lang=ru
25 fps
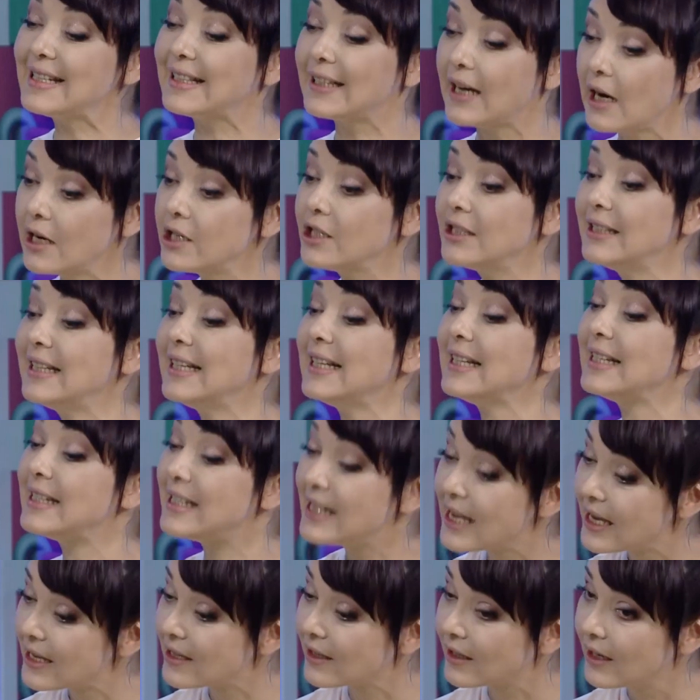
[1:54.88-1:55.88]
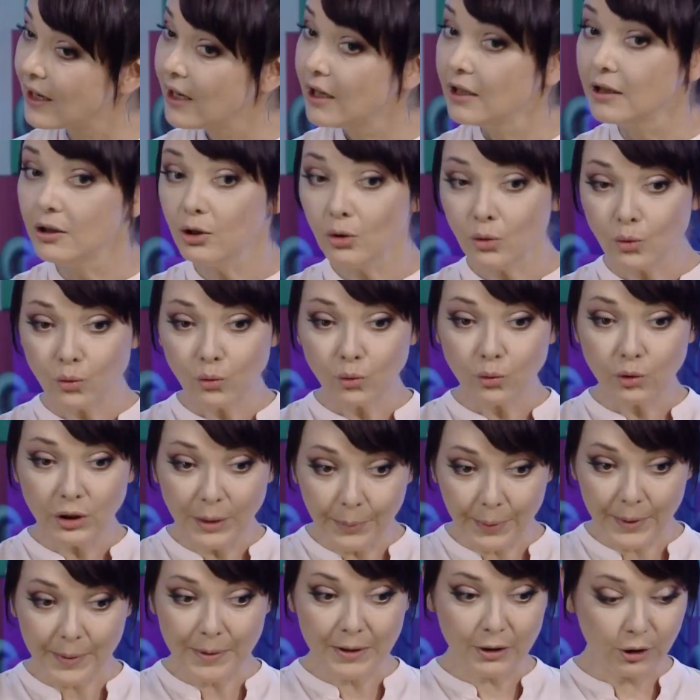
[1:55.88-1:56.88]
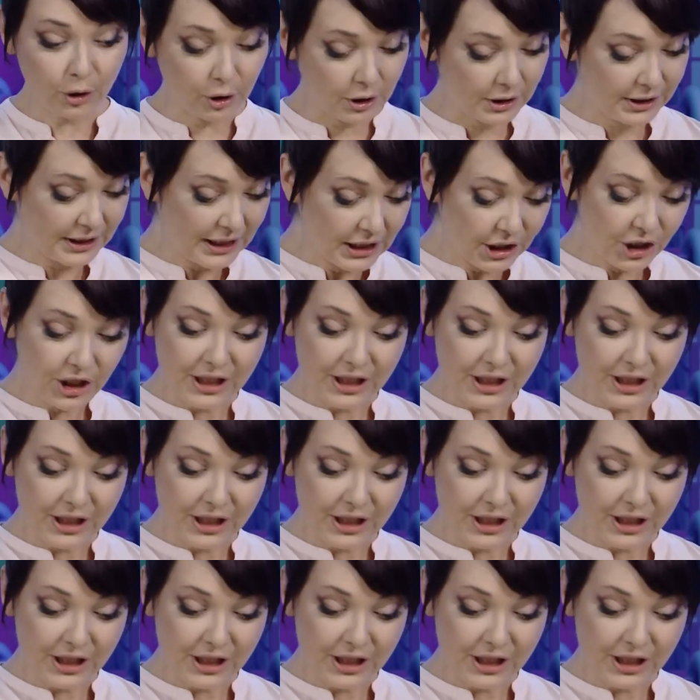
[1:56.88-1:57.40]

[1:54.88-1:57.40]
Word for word: каждый день. Ну, например, те же